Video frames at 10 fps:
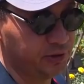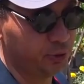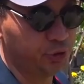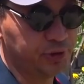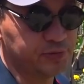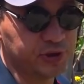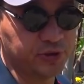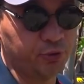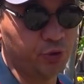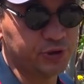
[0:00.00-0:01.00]
находимся
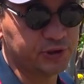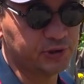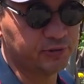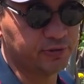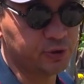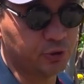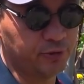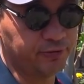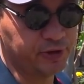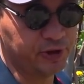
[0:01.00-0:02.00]
на улице
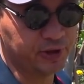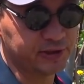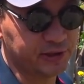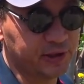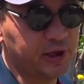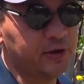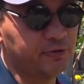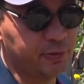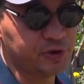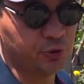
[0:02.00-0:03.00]
Новоселов 11
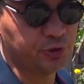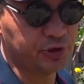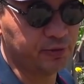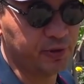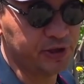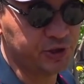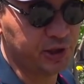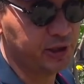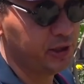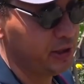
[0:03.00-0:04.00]
в поселке Рыбача.